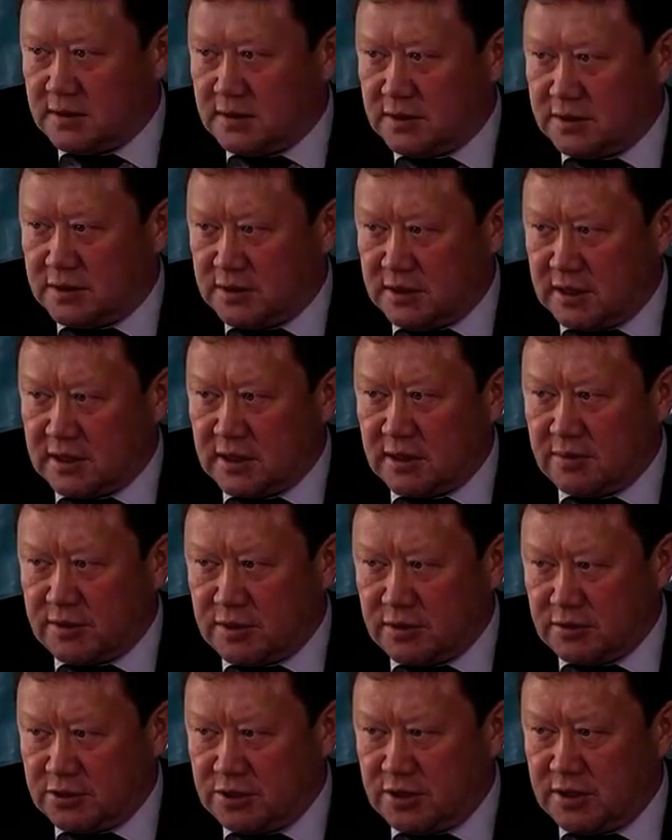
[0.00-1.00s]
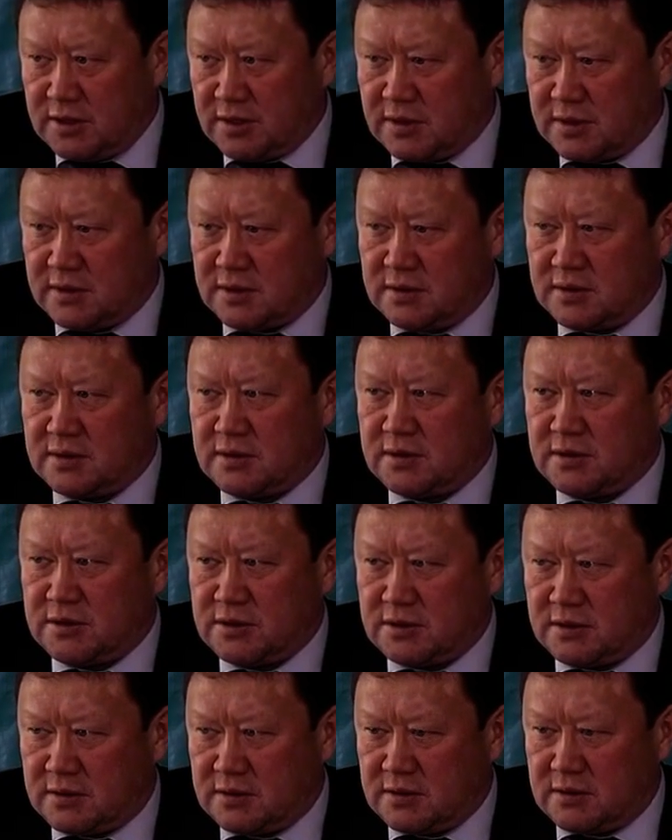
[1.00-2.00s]
Значит, я дам поручение,
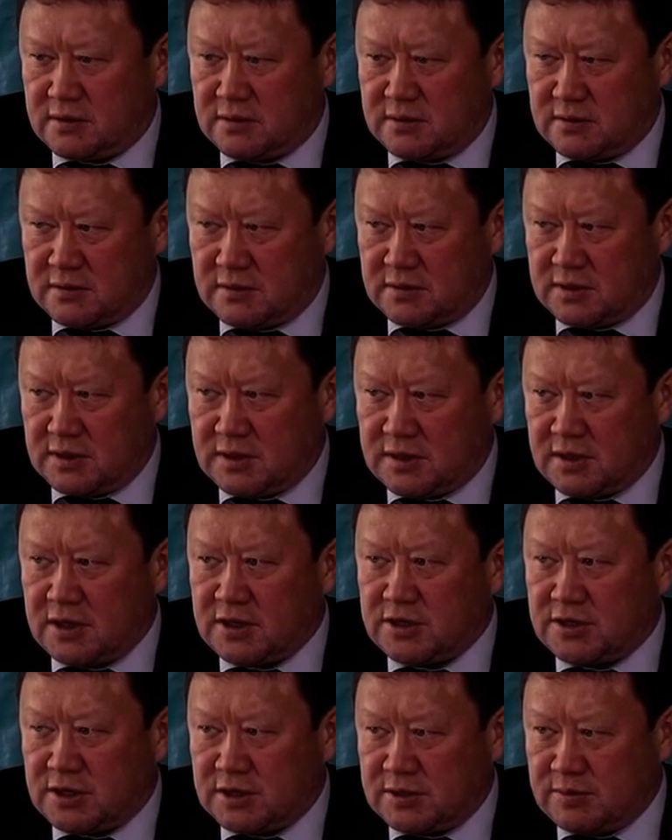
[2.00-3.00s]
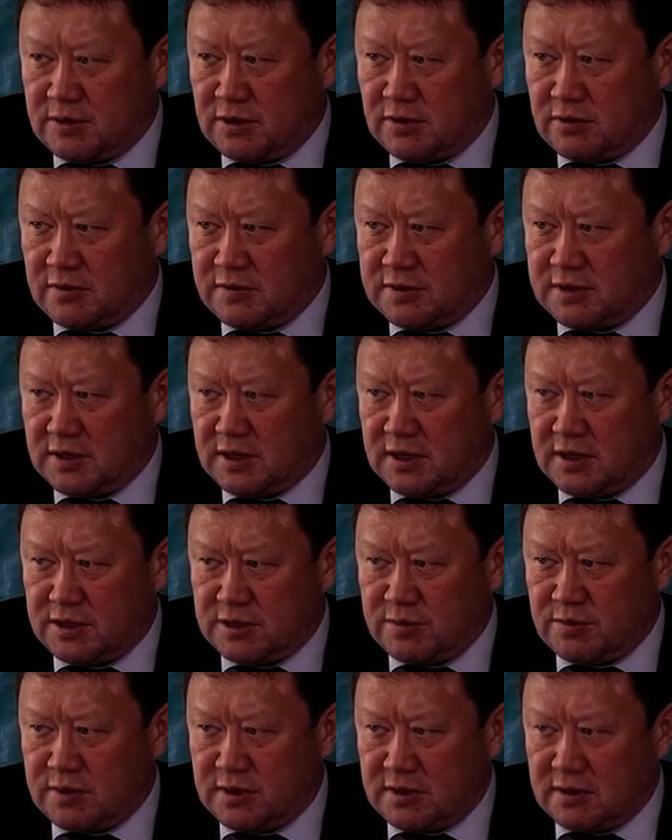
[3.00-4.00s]
значит, 36 э, миллионов тенге
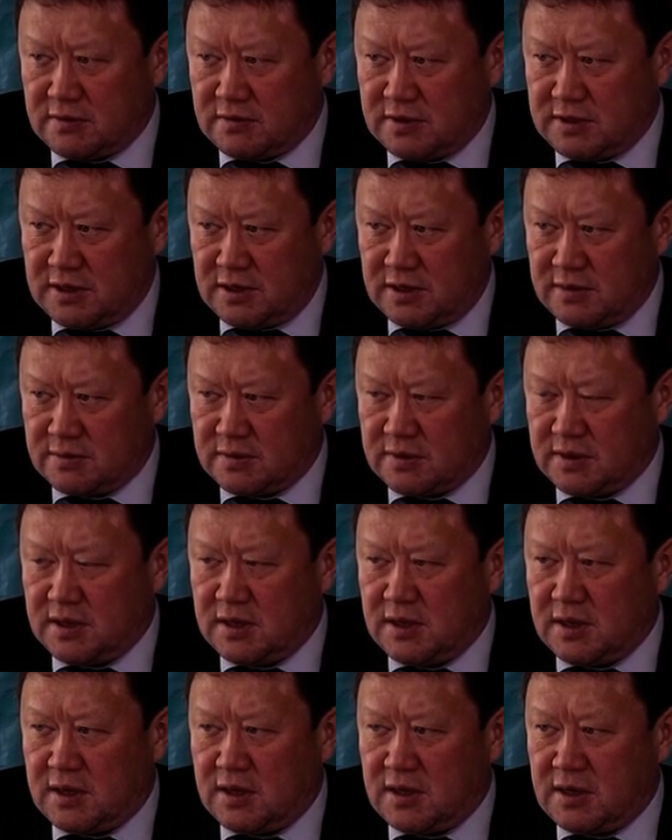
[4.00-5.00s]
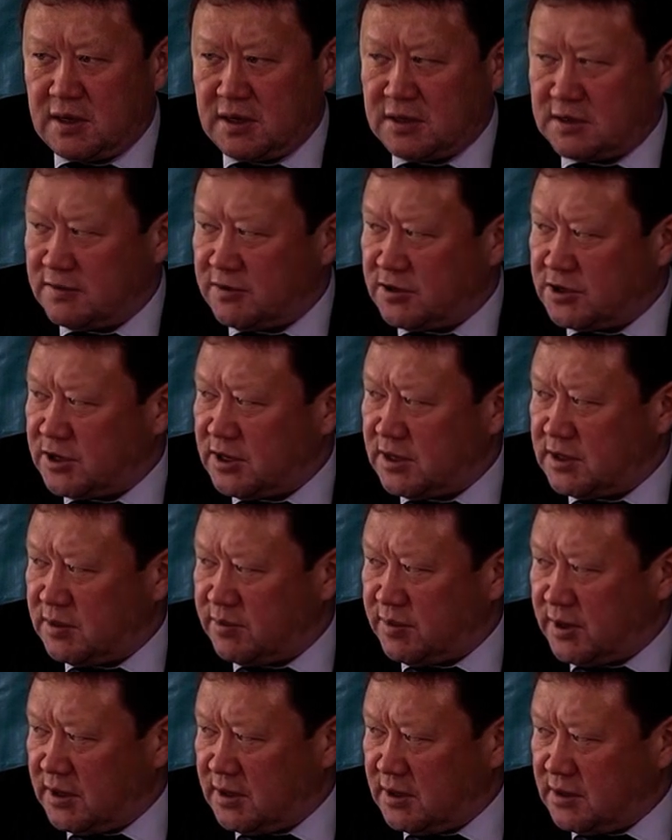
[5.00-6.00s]
значит, мы выделим, завершайте
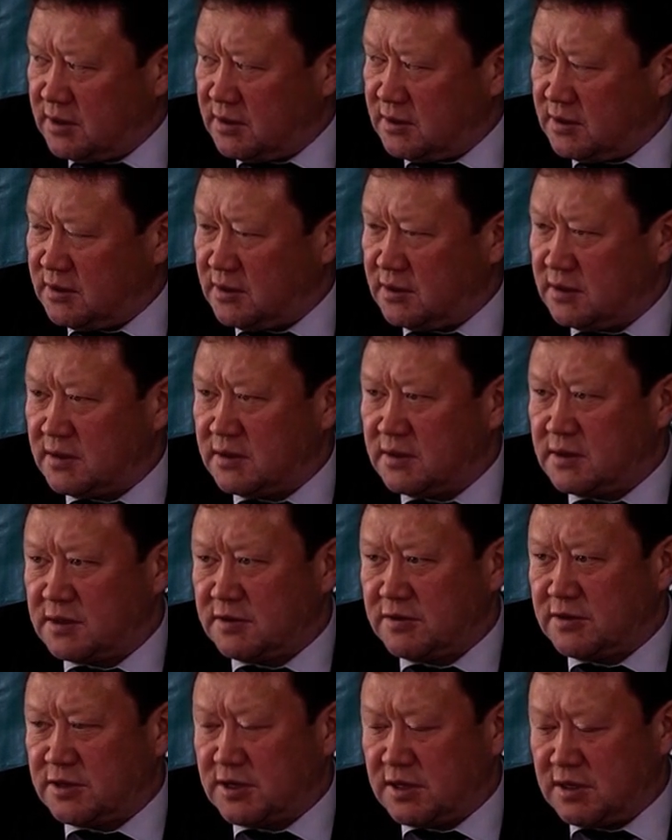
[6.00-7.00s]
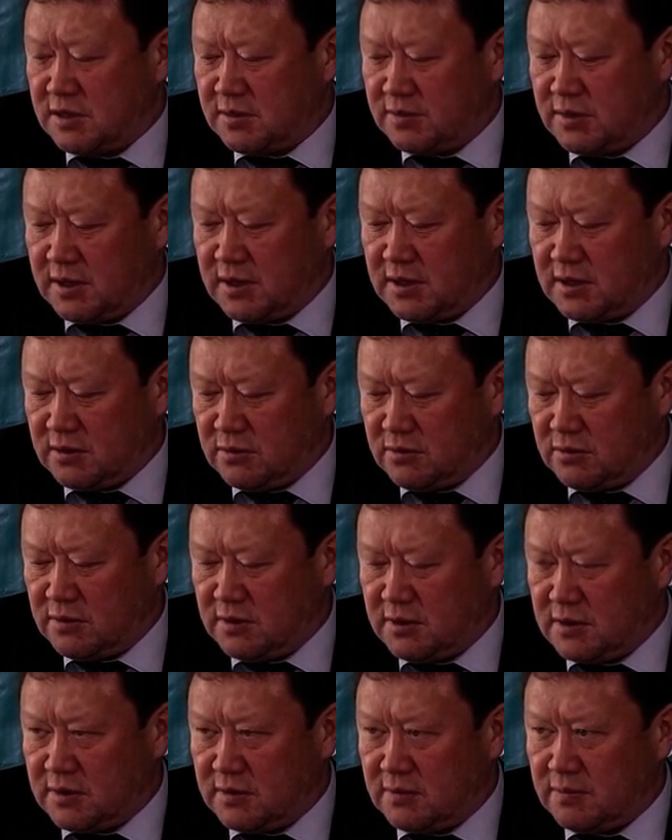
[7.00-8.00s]
проект, завершайте проект, ну
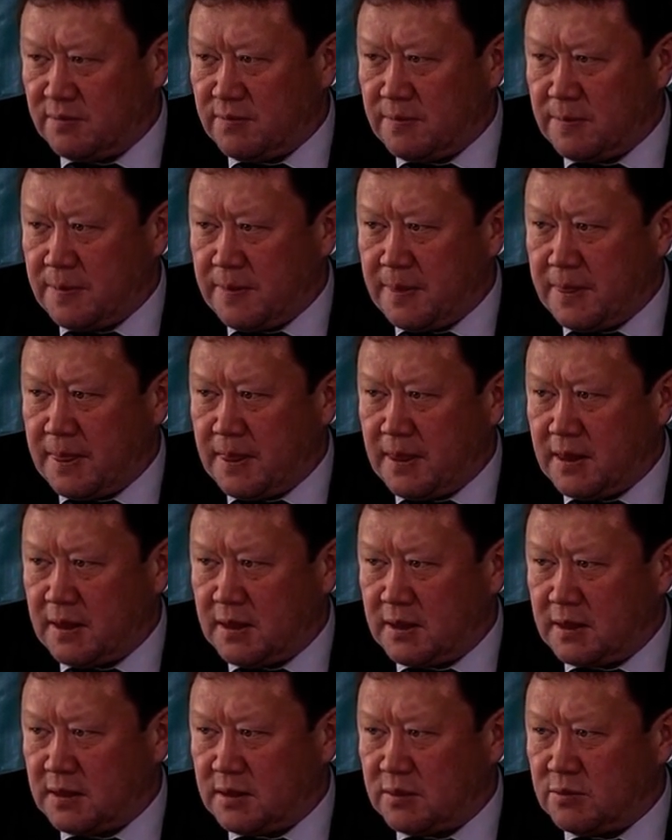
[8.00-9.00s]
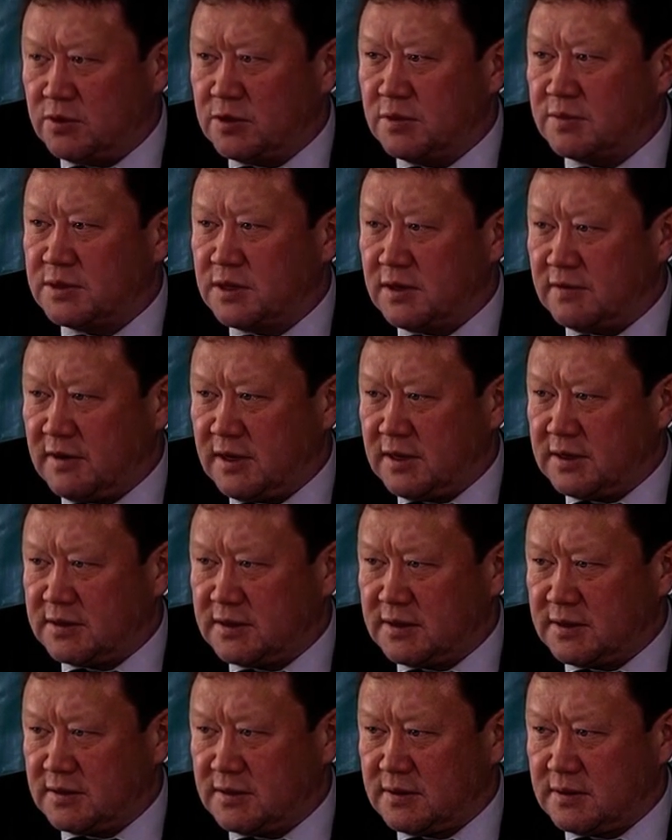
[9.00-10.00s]
и э, будем
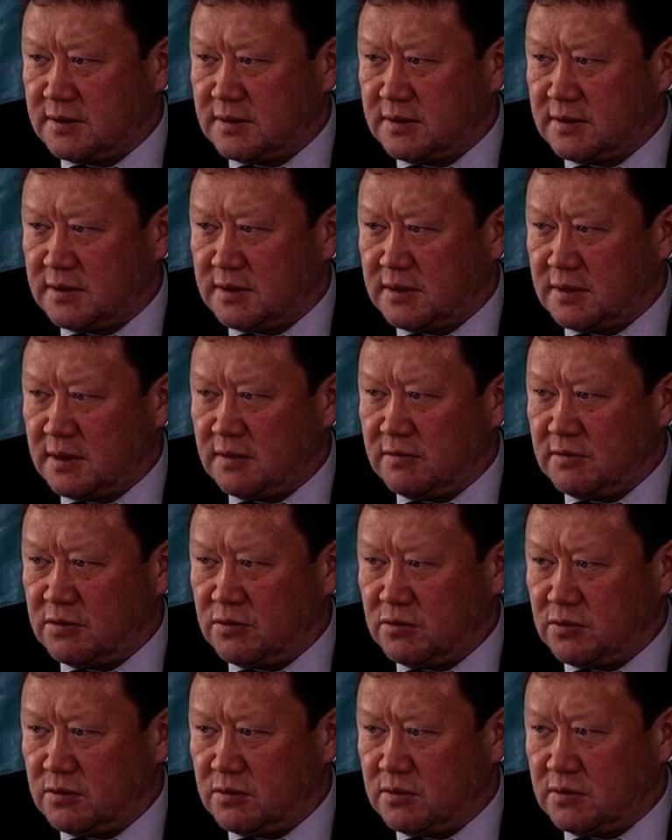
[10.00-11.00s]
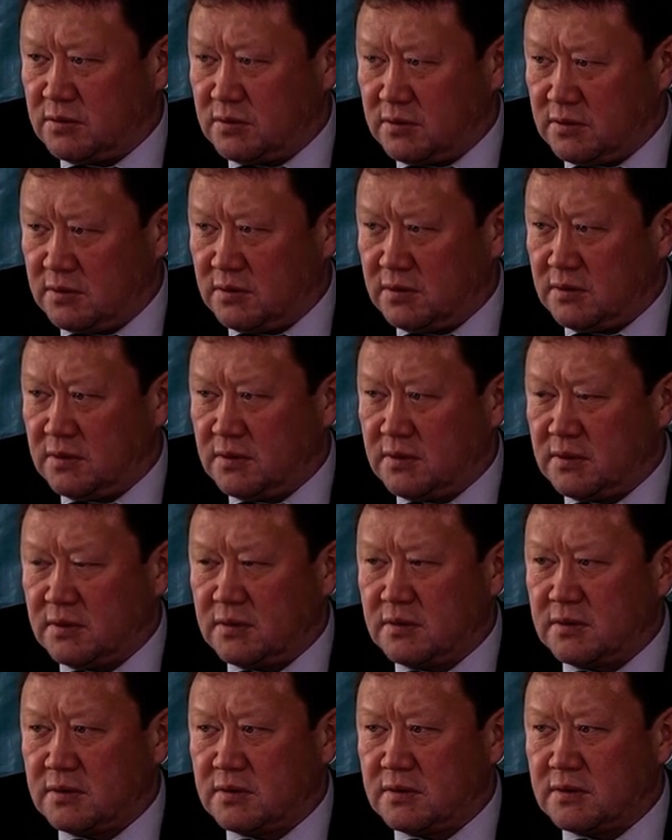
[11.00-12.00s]
заявляться на воду
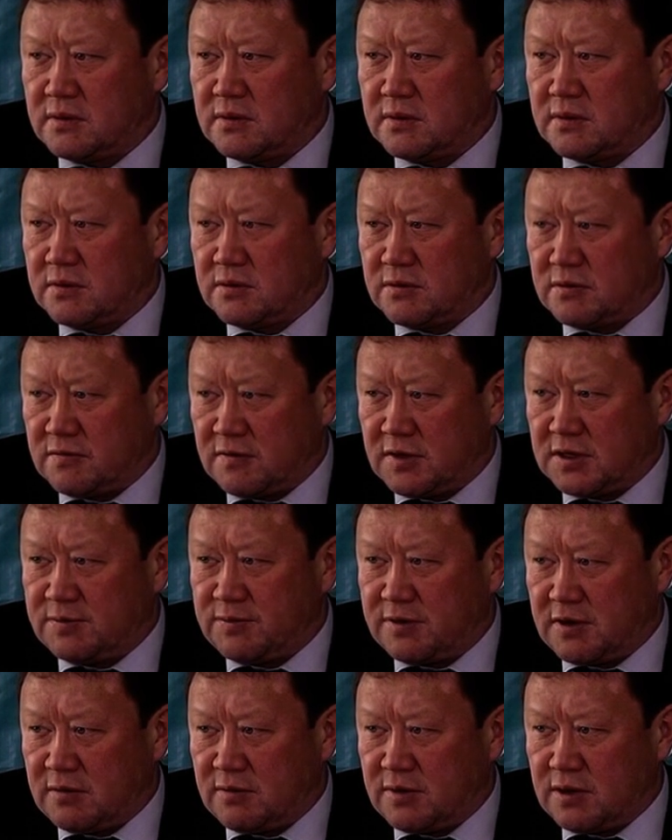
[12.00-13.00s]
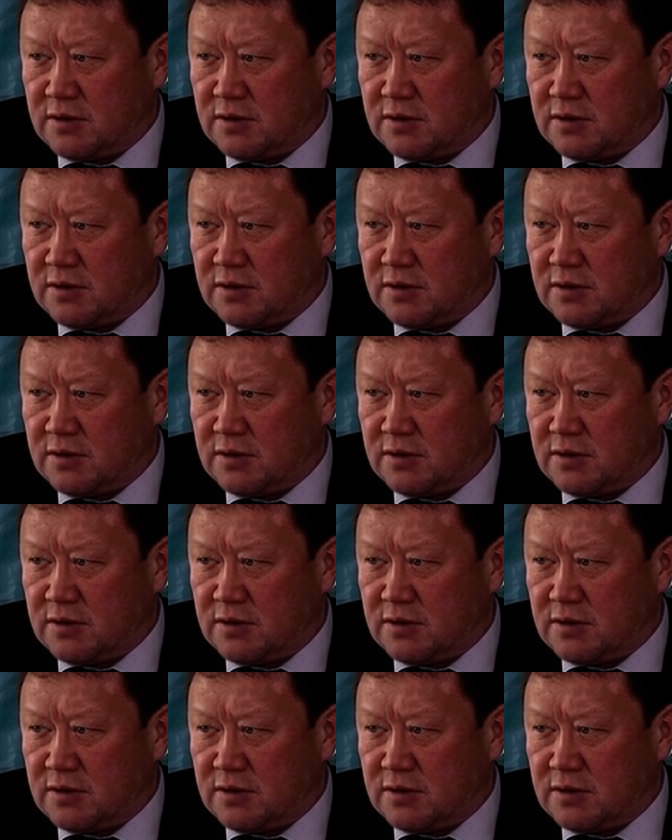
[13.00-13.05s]
э, в 2021